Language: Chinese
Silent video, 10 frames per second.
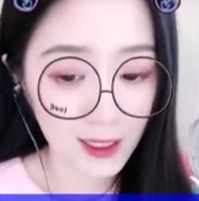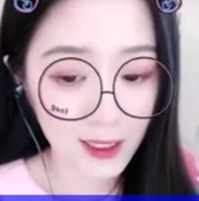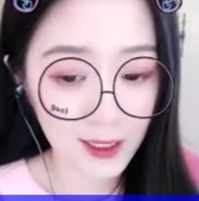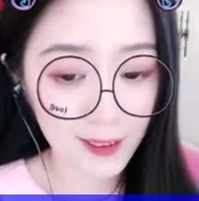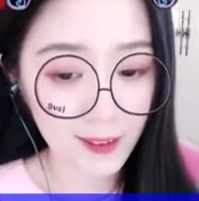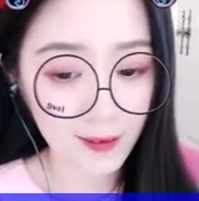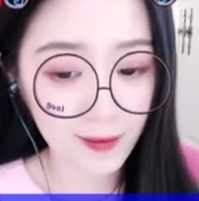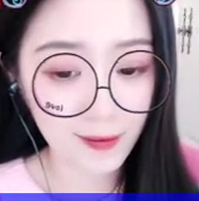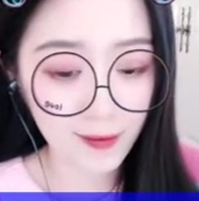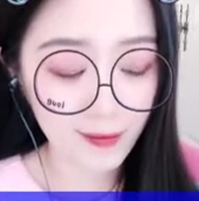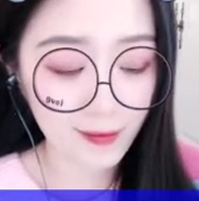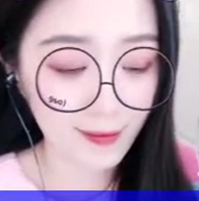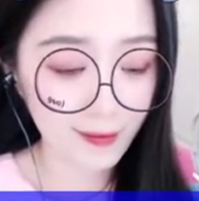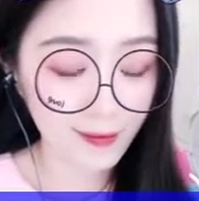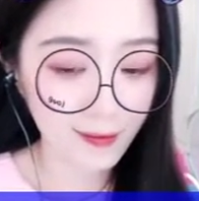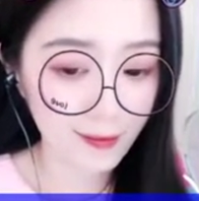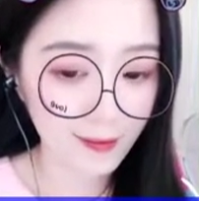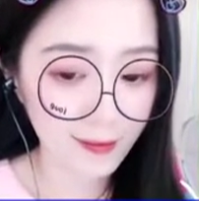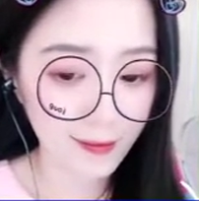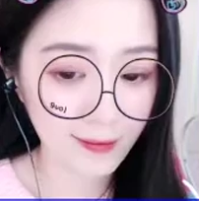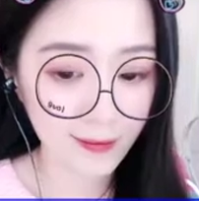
赵康年的声音有些疑惑。